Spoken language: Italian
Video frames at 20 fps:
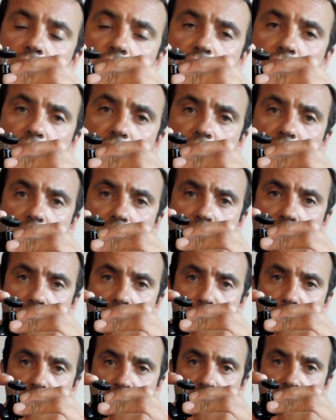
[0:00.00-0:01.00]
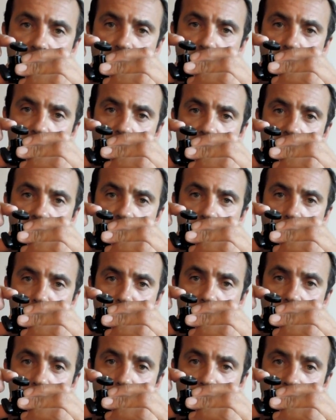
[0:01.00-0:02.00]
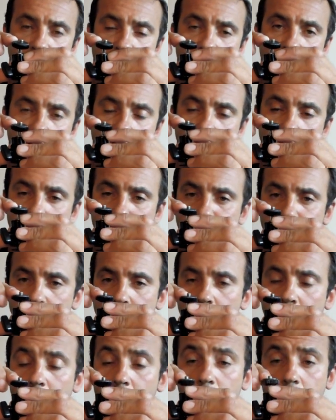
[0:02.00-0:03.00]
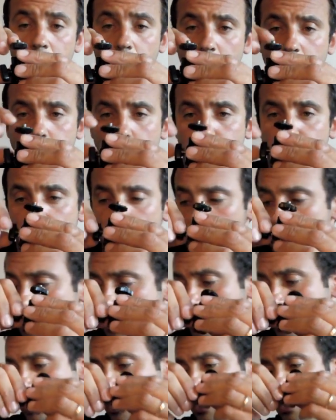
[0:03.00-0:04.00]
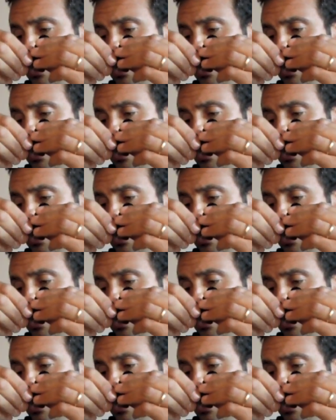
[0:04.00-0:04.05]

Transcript: a scelta della macchina fotografica per le riprese video. Questo perché?